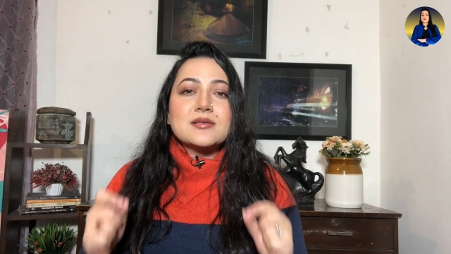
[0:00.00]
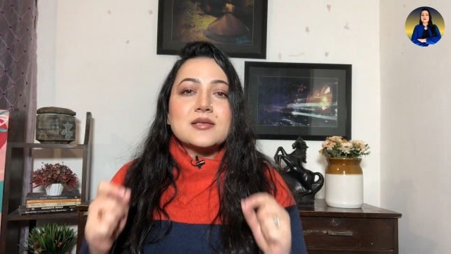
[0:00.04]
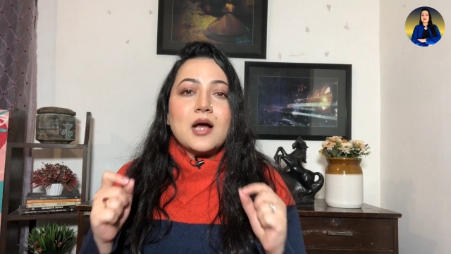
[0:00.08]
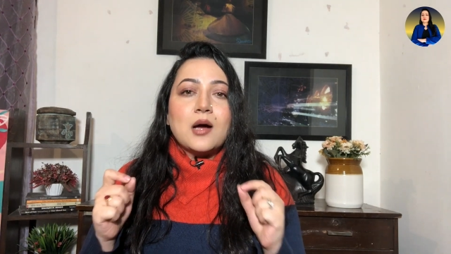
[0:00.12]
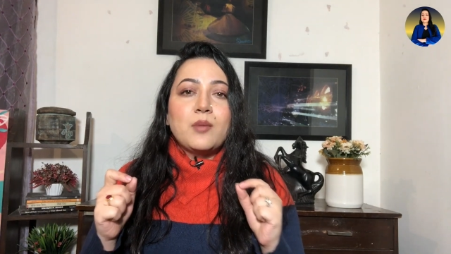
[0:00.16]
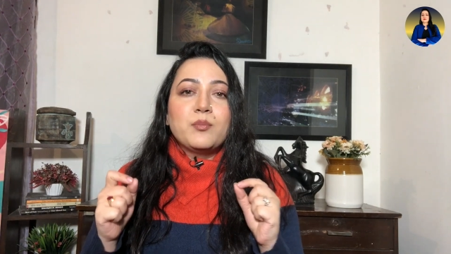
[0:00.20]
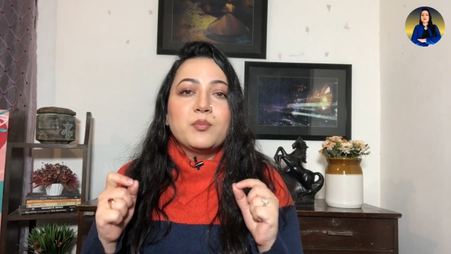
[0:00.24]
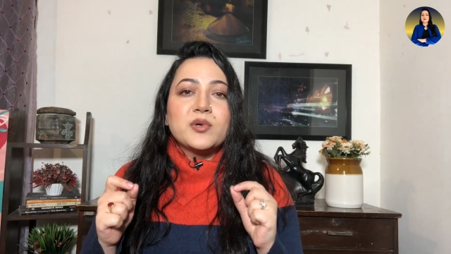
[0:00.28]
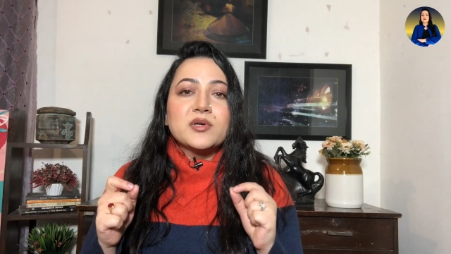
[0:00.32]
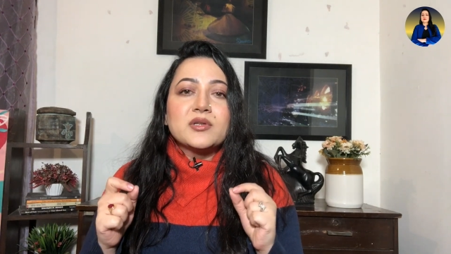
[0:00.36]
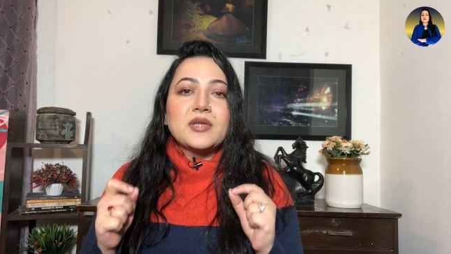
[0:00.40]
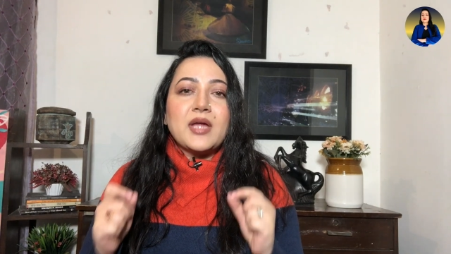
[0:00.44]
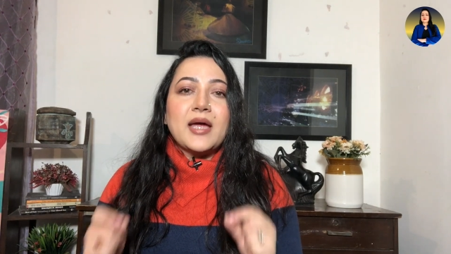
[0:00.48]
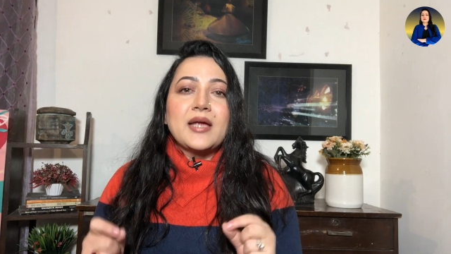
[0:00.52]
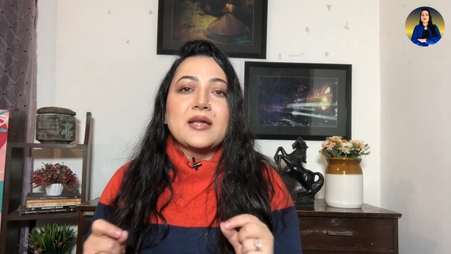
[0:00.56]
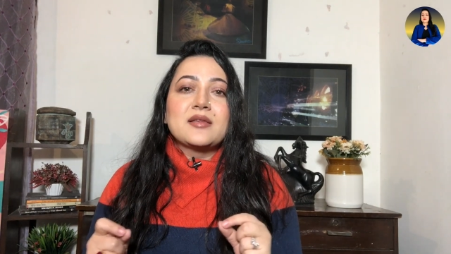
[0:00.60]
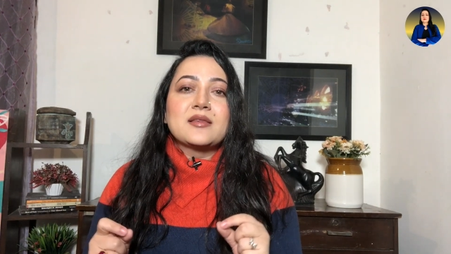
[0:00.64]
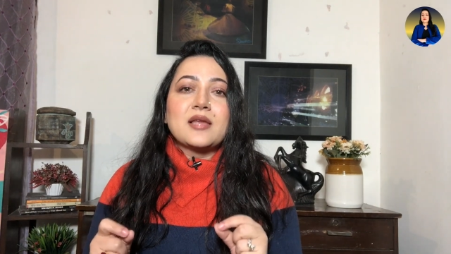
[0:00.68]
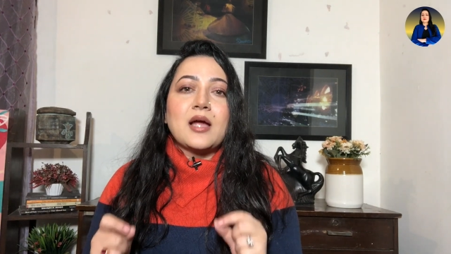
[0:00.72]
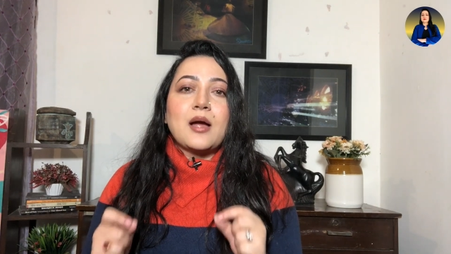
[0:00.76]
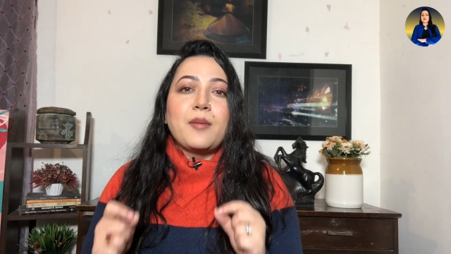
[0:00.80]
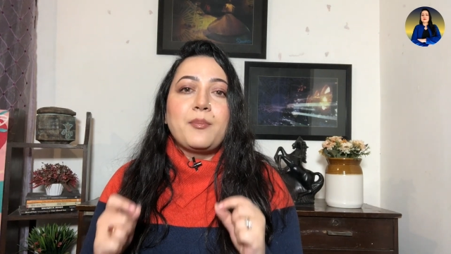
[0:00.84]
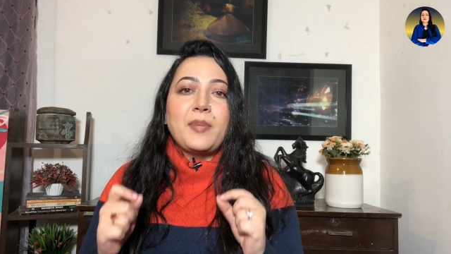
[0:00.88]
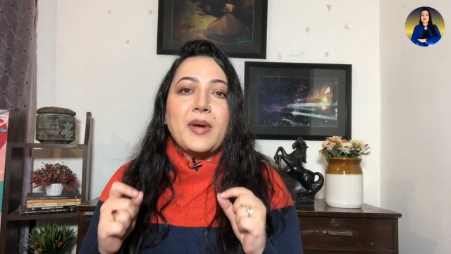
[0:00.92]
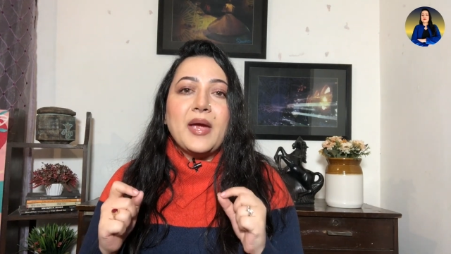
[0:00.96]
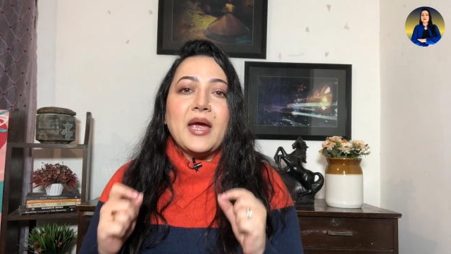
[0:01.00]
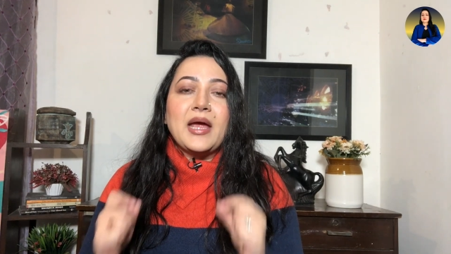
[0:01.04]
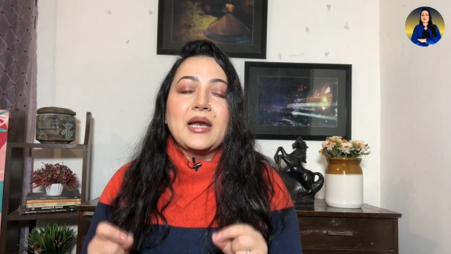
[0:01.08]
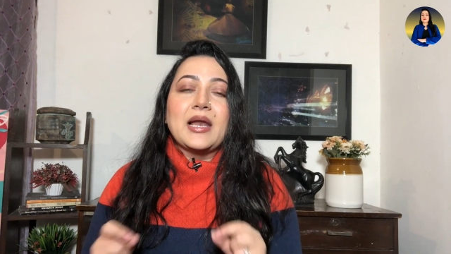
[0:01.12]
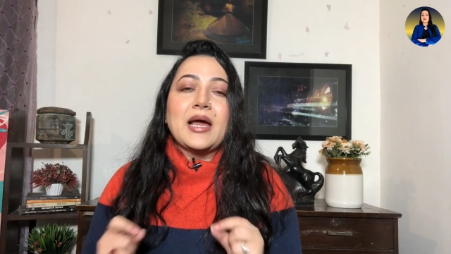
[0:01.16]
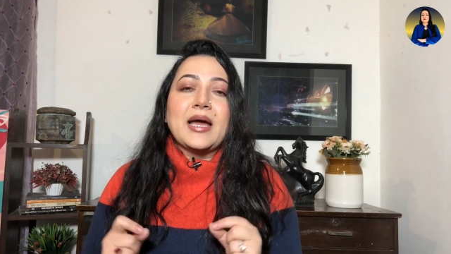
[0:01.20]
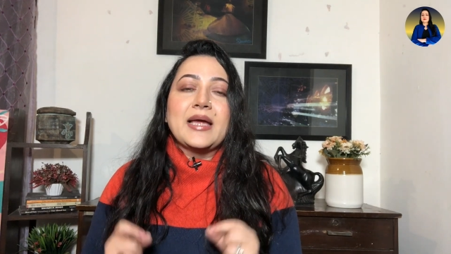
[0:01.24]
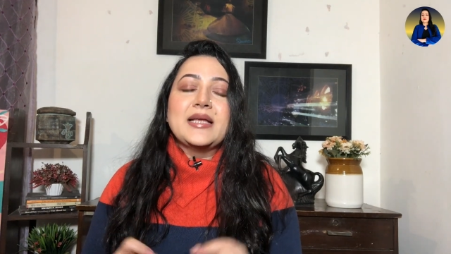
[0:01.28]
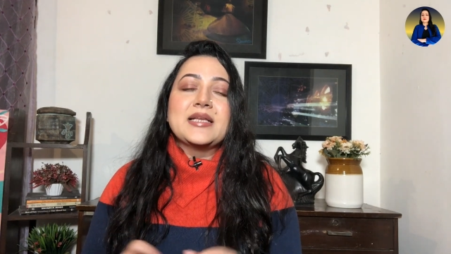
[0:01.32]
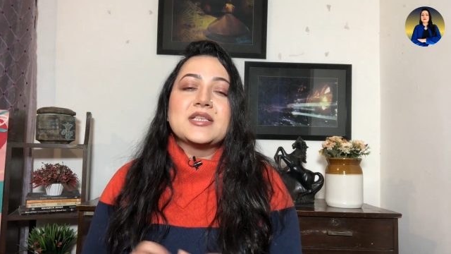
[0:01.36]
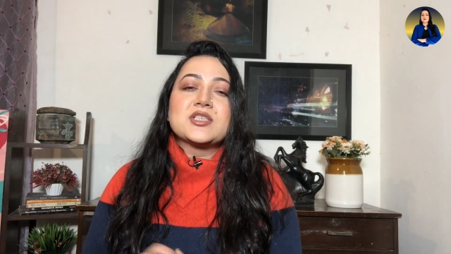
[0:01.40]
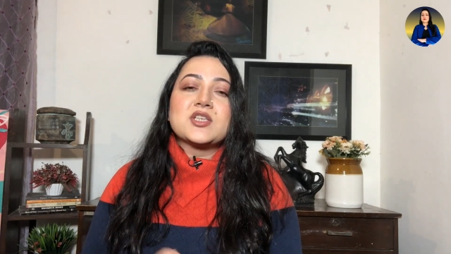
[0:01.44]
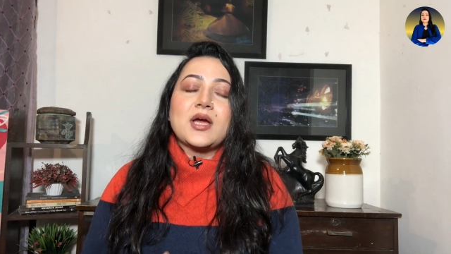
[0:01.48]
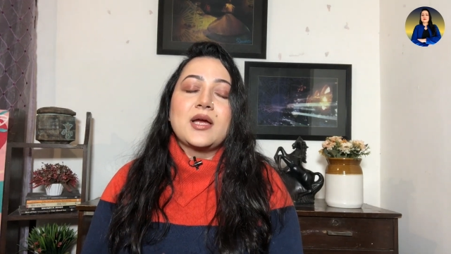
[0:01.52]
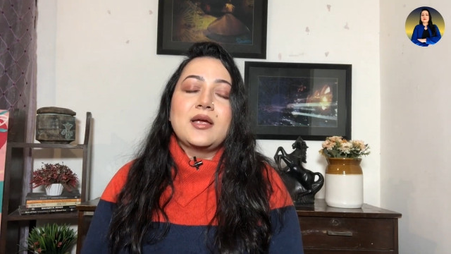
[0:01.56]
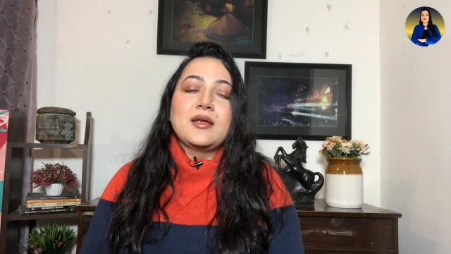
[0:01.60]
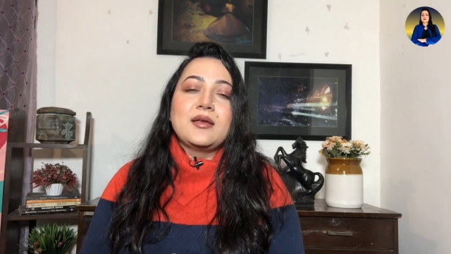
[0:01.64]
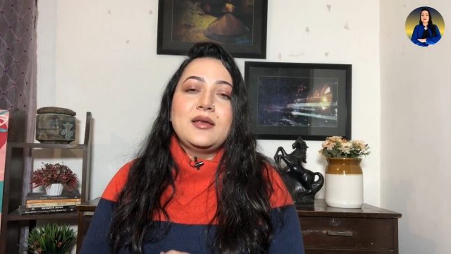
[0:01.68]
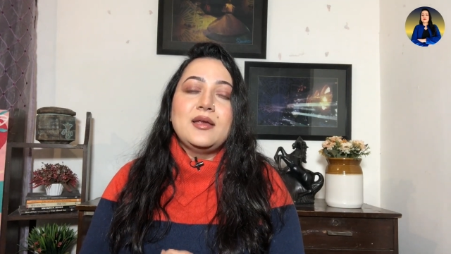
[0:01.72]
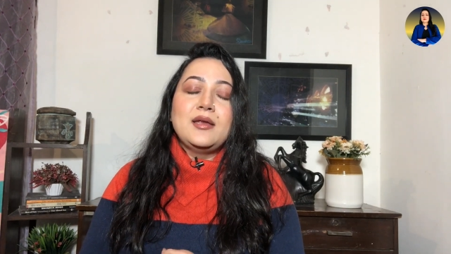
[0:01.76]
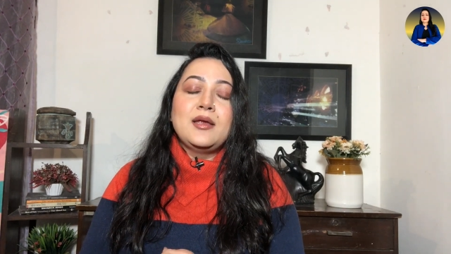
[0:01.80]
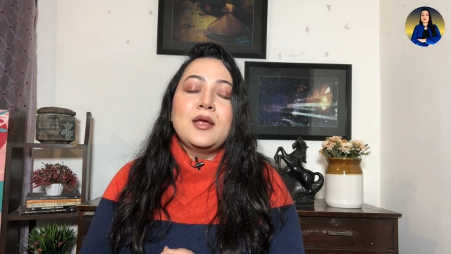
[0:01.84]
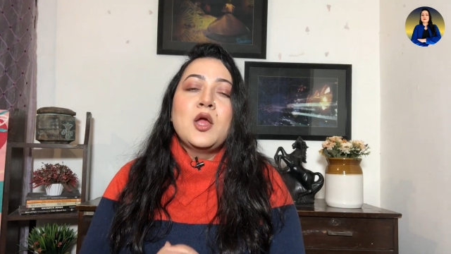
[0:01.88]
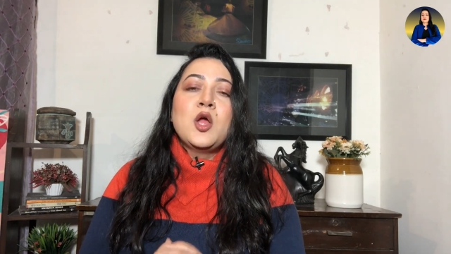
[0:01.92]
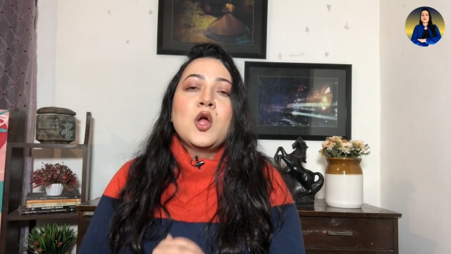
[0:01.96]
सांप्रदायिकता फैलाई
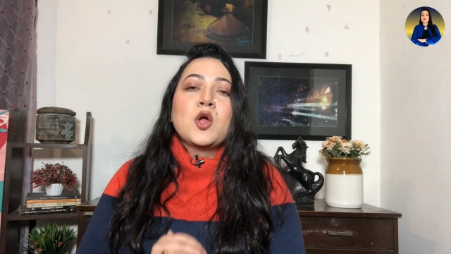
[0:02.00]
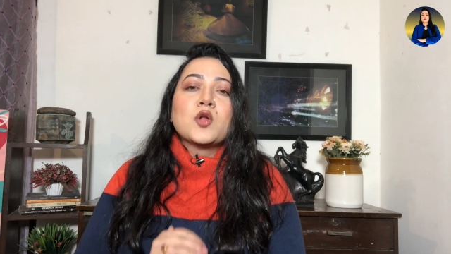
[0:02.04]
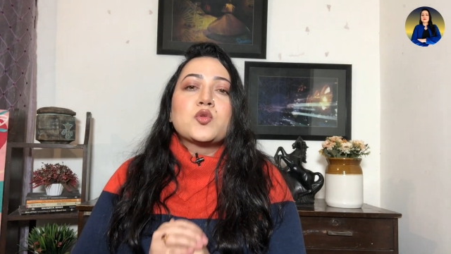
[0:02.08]
जाएगी